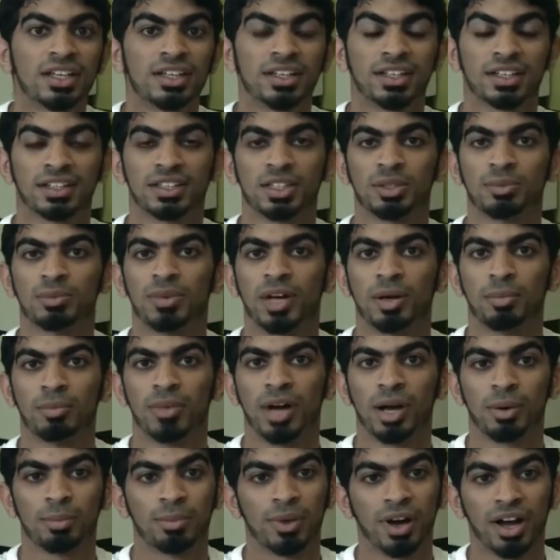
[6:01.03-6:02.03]
نجتمع
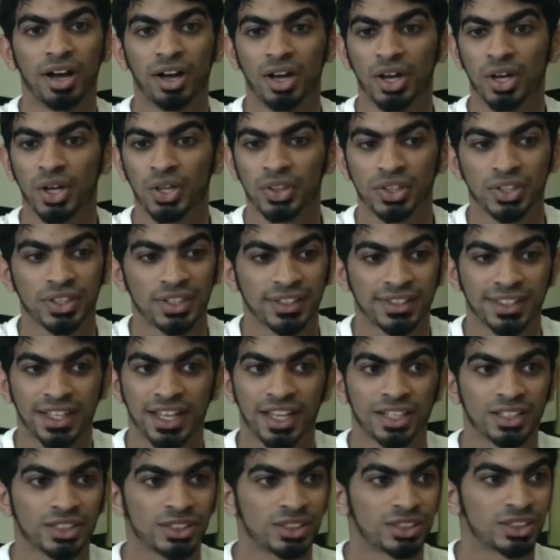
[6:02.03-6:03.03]
مع بعض
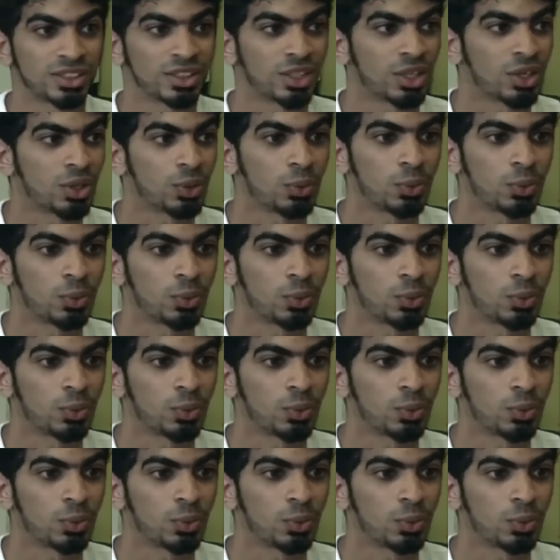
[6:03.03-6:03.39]
نتعشى